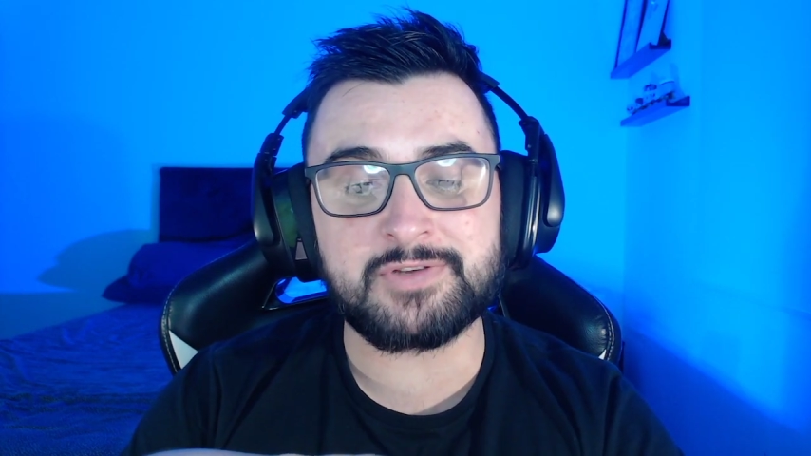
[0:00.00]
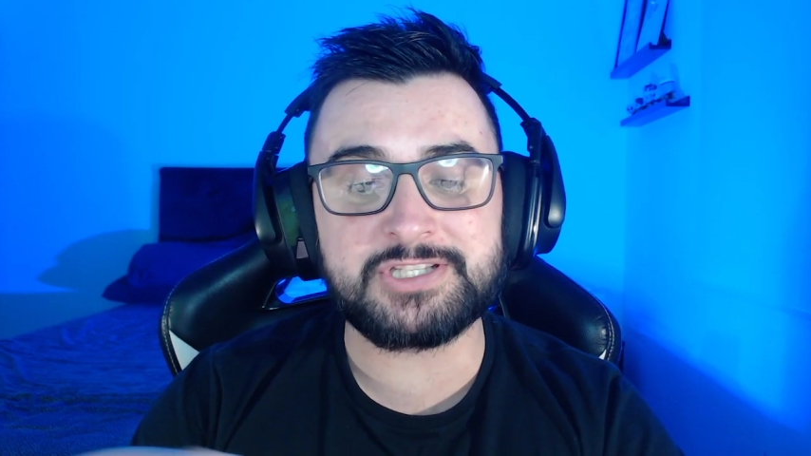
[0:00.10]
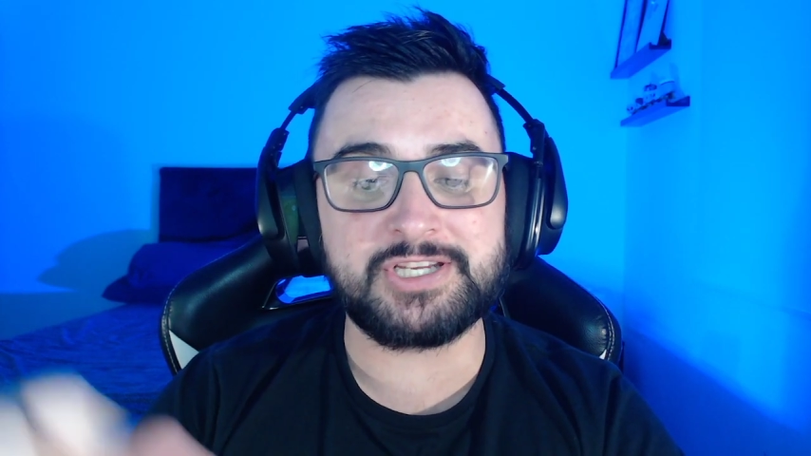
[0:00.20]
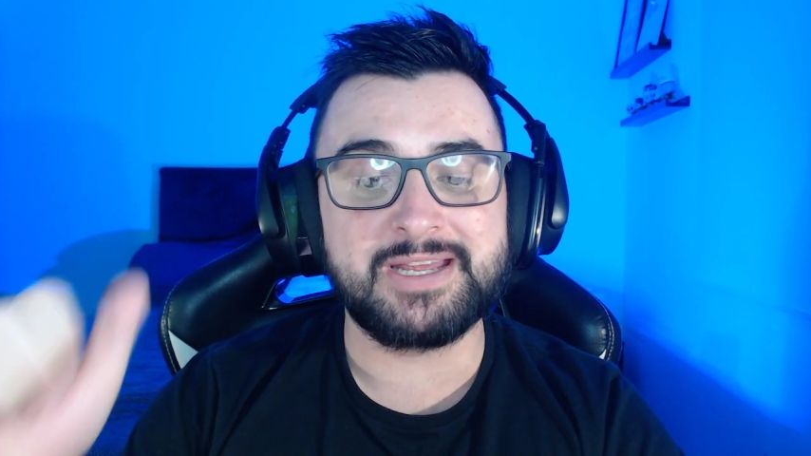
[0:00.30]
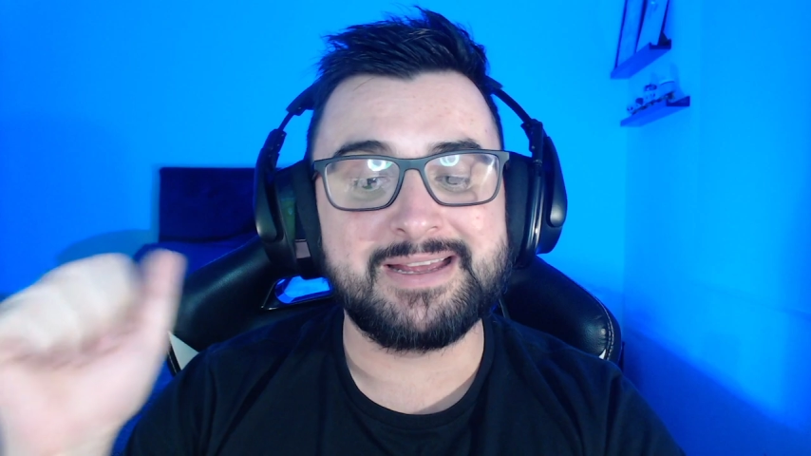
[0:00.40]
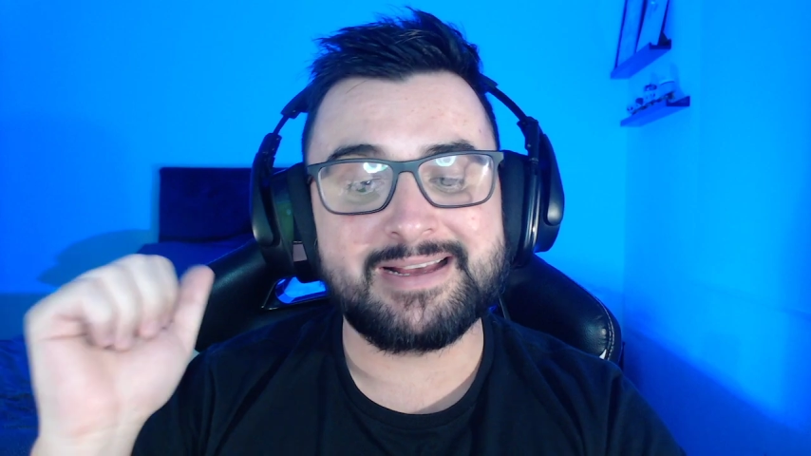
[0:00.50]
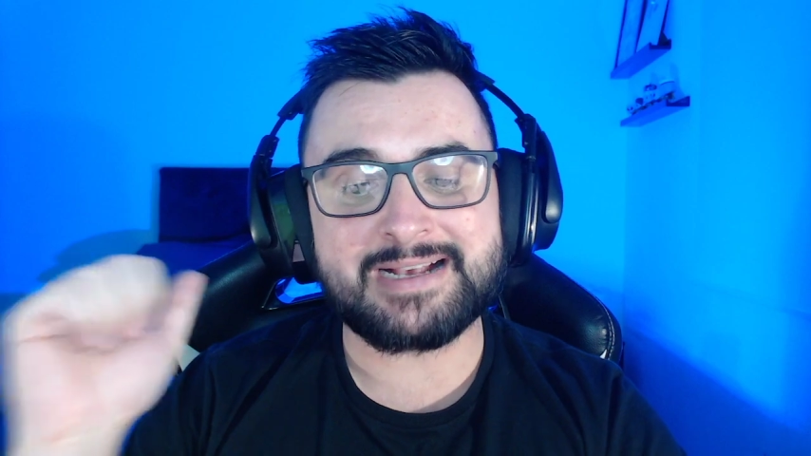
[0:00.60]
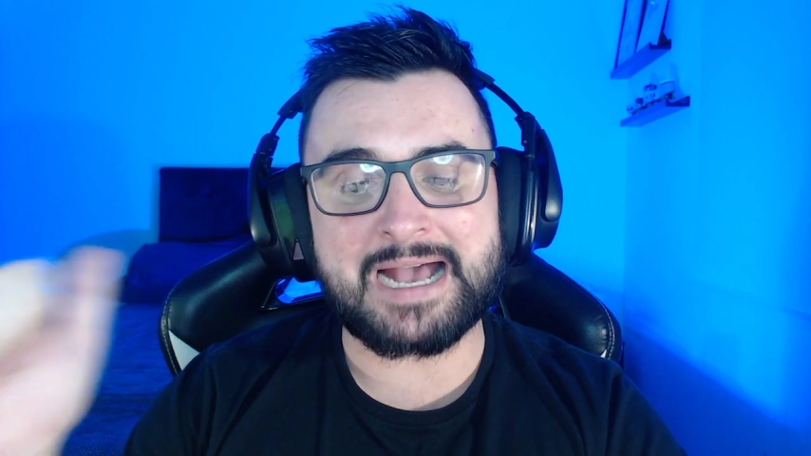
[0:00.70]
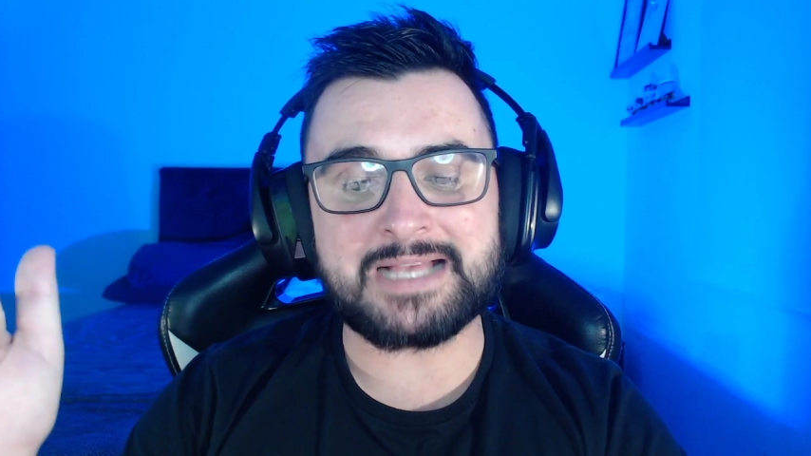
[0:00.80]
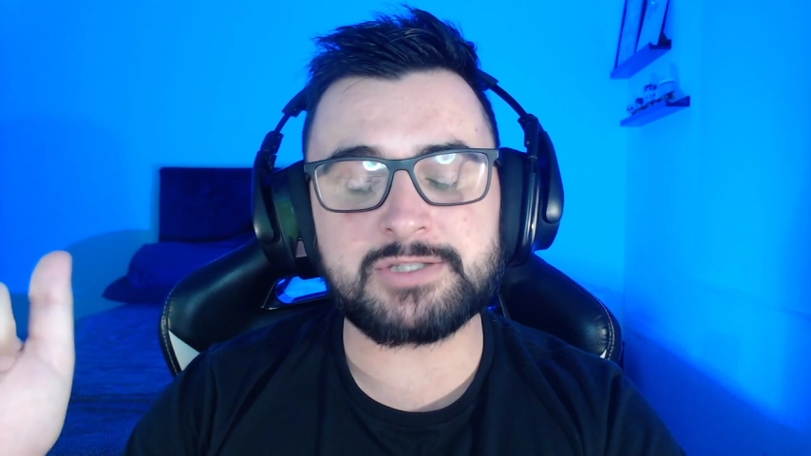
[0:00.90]
foi de
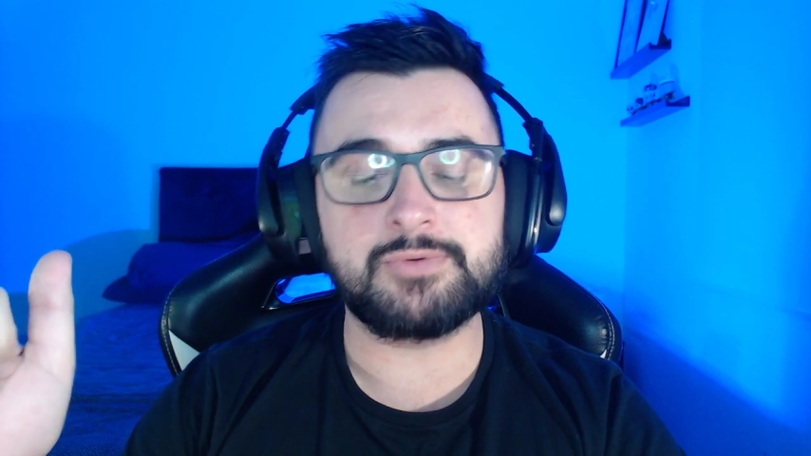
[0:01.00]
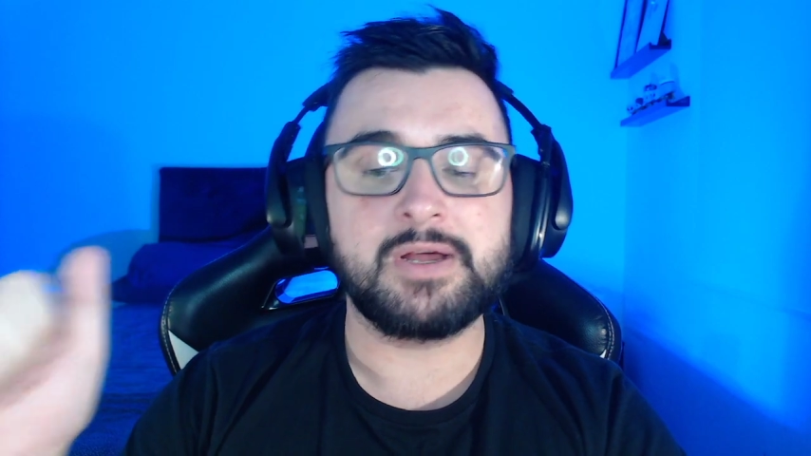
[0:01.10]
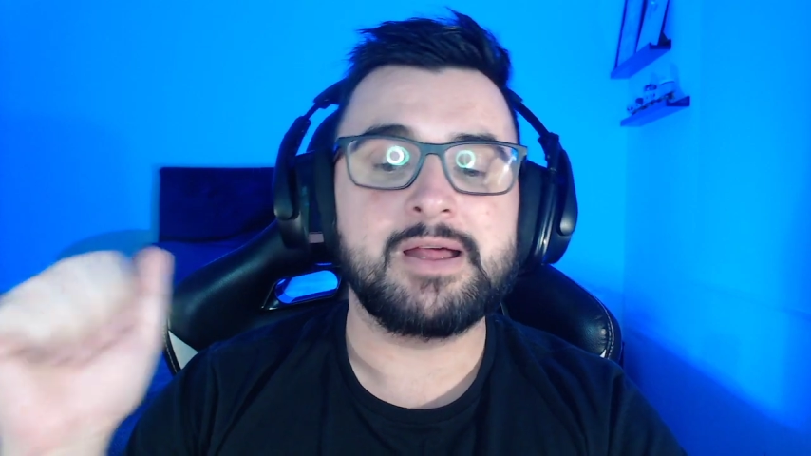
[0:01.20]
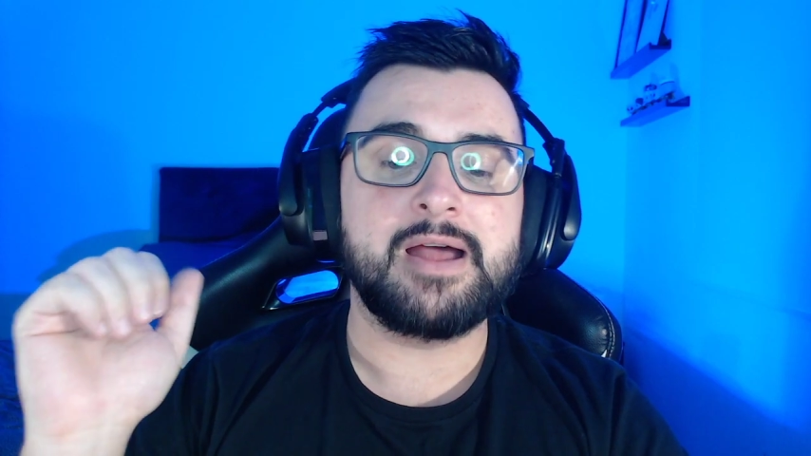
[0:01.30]
Cássio,